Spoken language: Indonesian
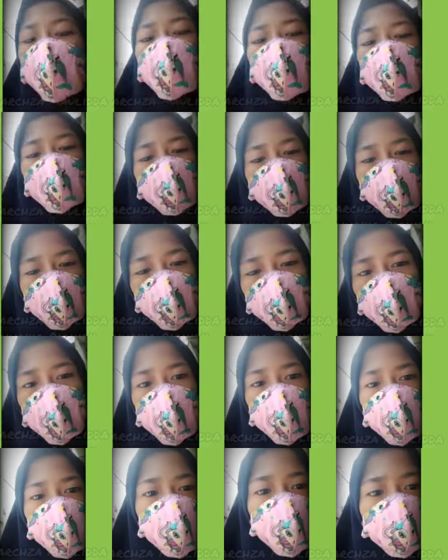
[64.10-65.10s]
boleh
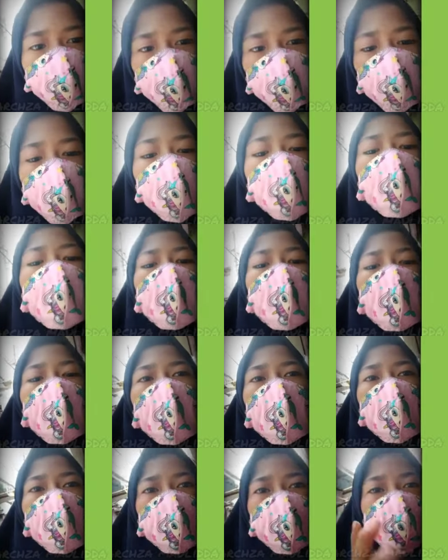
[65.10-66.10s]

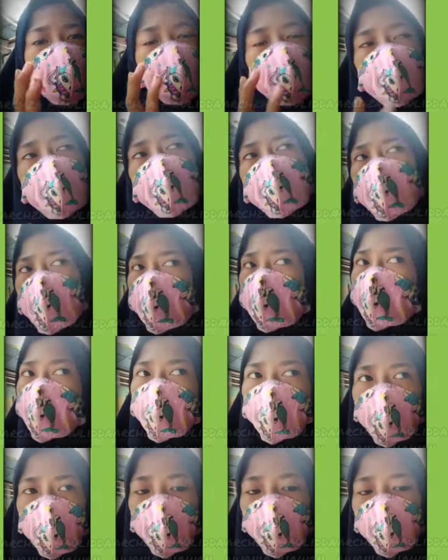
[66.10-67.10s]
berpegang tangan
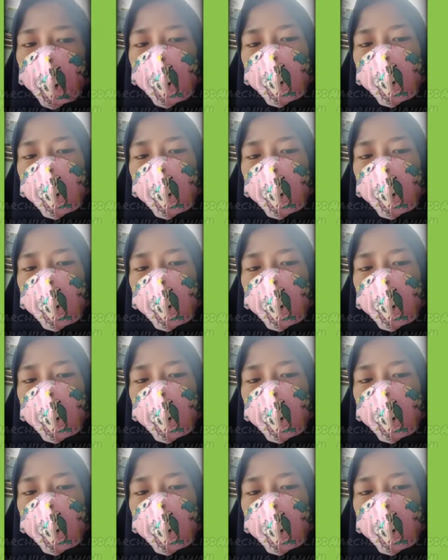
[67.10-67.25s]
juga